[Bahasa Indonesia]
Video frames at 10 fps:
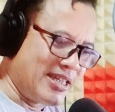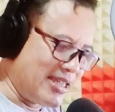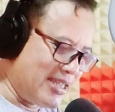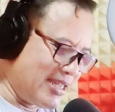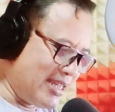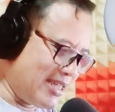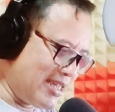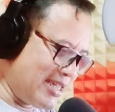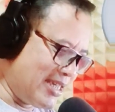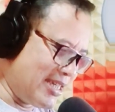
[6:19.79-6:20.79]
Buat di
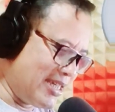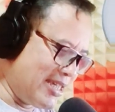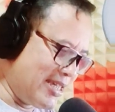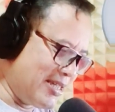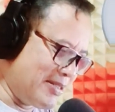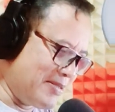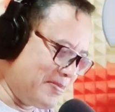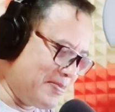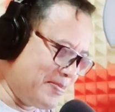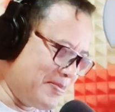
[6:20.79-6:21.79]
dulu selamat
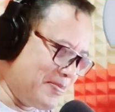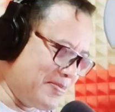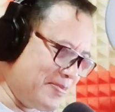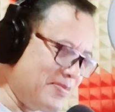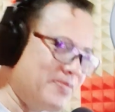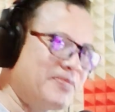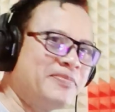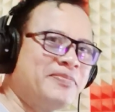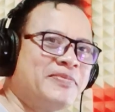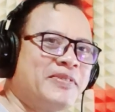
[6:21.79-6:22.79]
siaran ya.
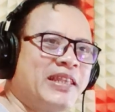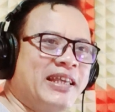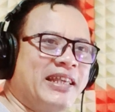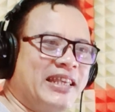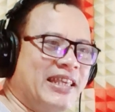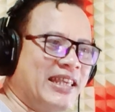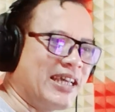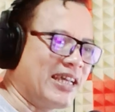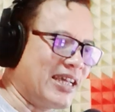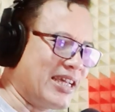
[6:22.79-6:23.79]

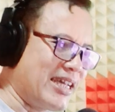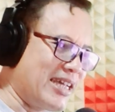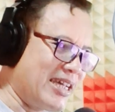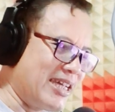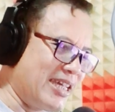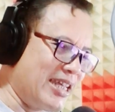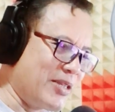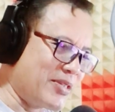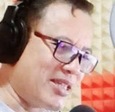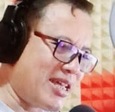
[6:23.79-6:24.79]
Iya, yeah.
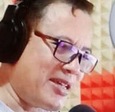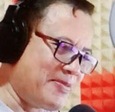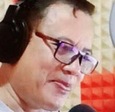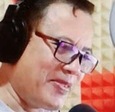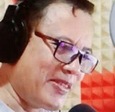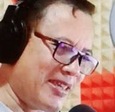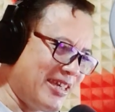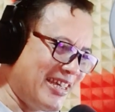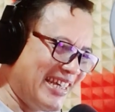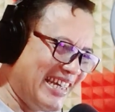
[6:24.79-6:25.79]
itu saja.
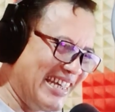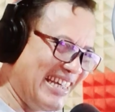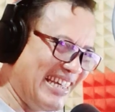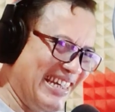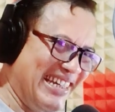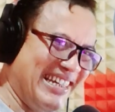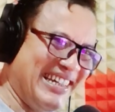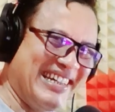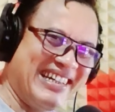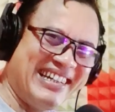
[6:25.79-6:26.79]
Ya, terima
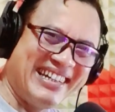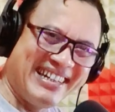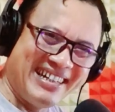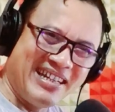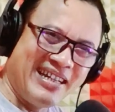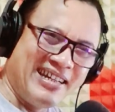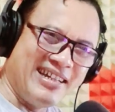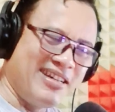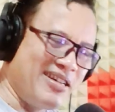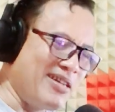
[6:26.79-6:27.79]
kasih.
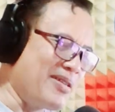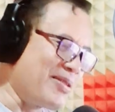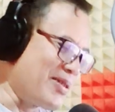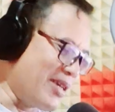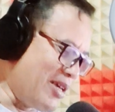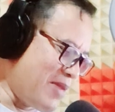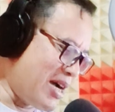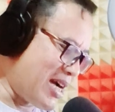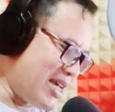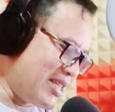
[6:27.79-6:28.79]
Terima
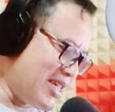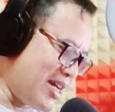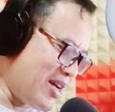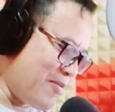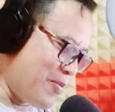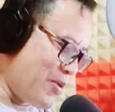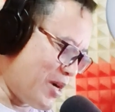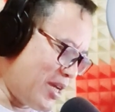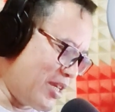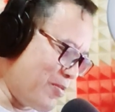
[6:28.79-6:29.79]
kasih ya
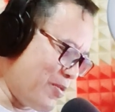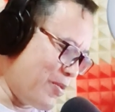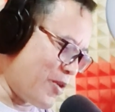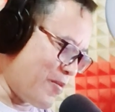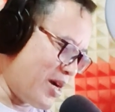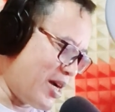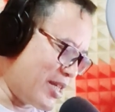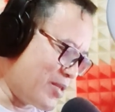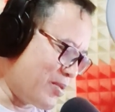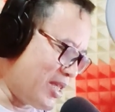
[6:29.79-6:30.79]
buat Ibu Komang
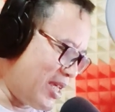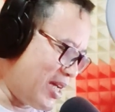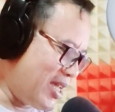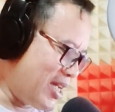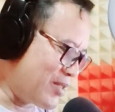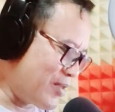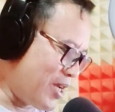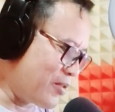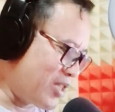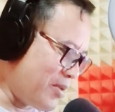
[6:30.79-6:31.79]
Astuti ya yang sudah
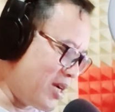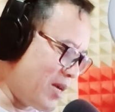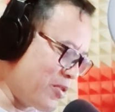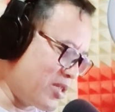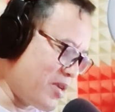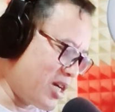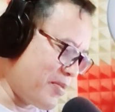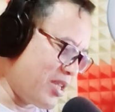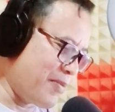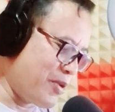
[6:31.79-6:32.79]
ikutin bergabung sebagai
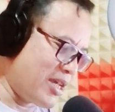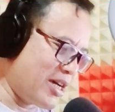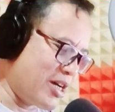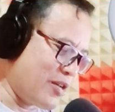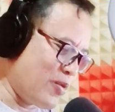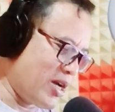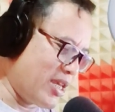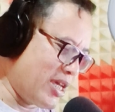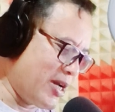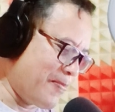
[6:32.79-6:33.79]
penelpon yang kedua
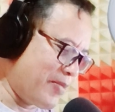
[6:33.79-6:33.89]
ya.